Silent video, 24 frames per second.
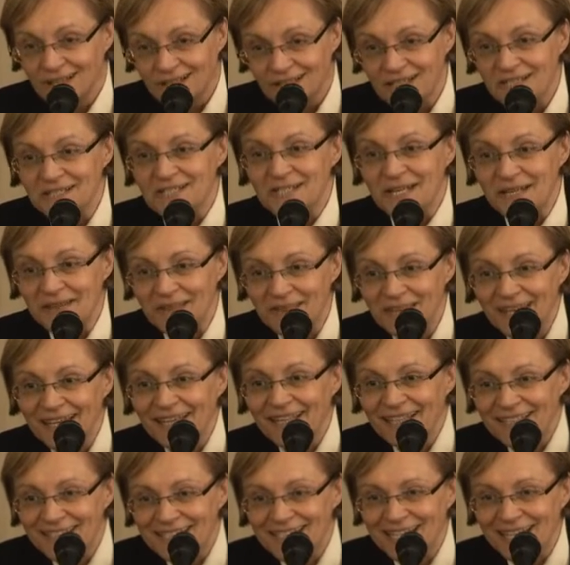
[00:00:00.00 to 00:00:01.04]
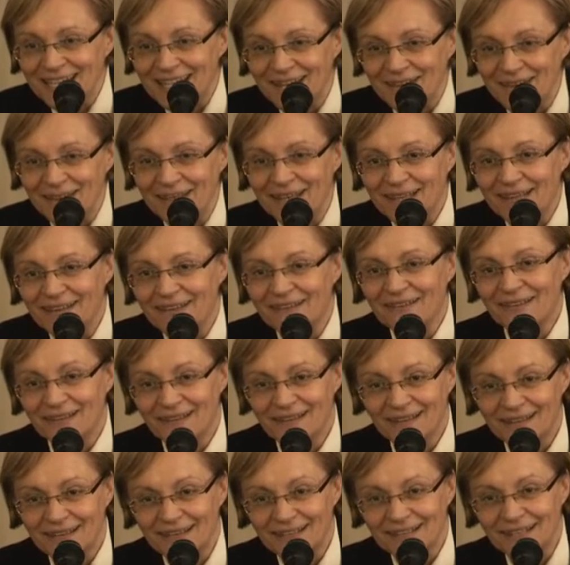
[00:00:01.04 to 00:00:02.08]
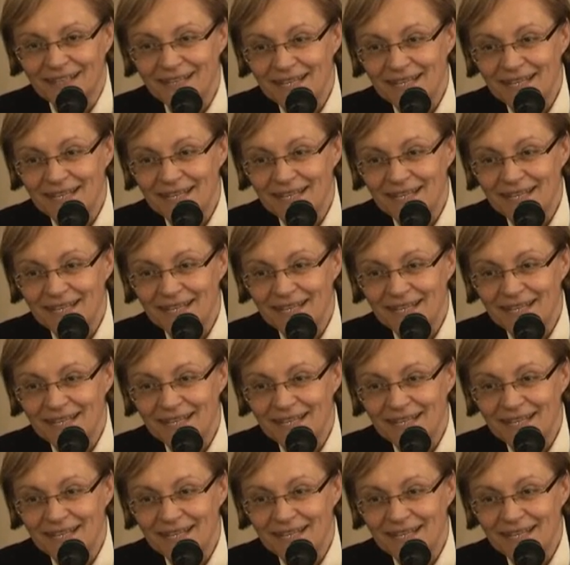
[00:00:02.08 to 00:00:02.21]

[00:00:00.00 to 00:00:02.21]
le sentenze che